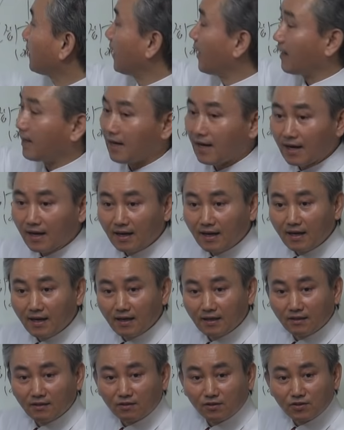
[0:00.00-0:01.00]
내가.
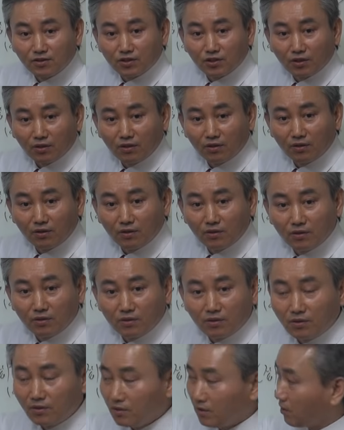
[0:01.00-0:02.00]
그렇죠.
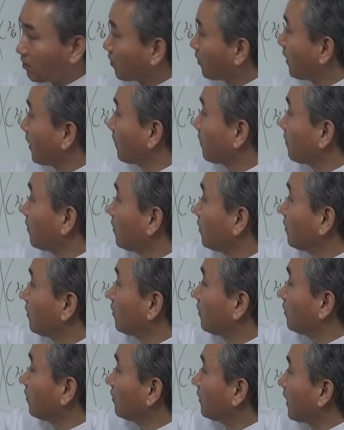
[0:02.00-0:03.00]
근데
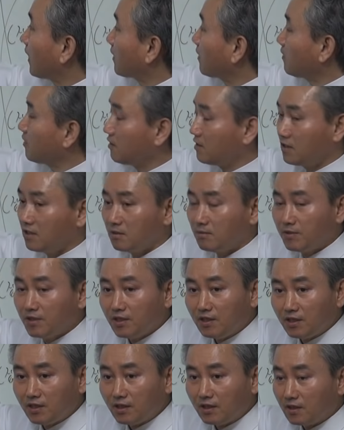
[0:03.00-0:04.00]
나는
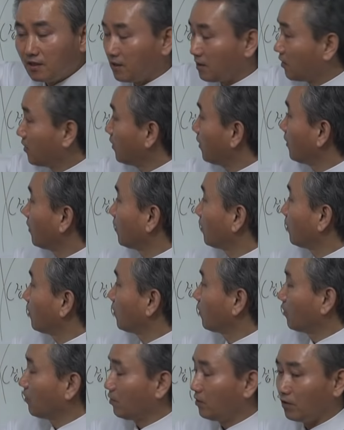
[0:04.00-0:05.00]
음의,
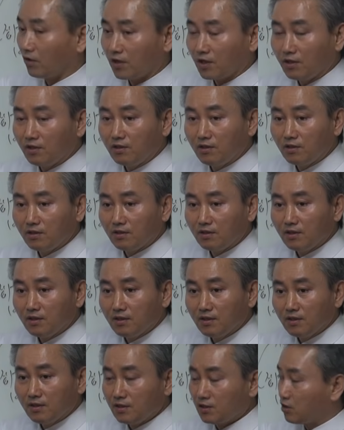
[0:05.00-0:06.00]
여기는
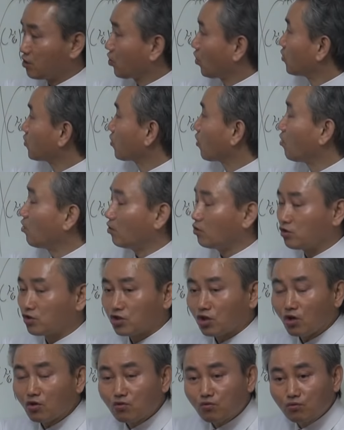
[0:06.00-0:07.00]
처성,
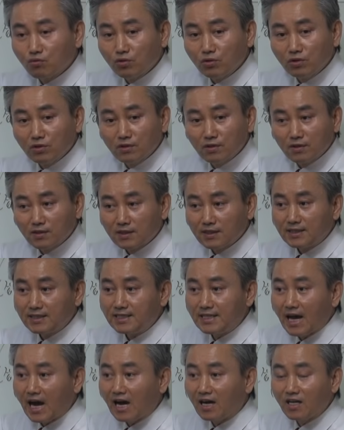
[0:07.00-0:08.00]
처궁은
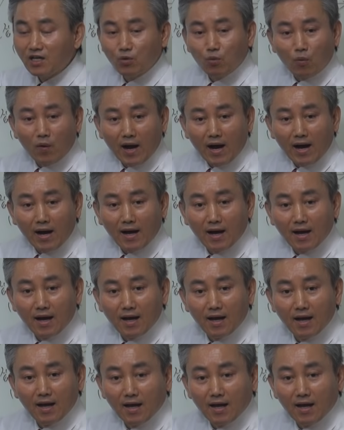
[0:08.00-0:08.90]
양의 화.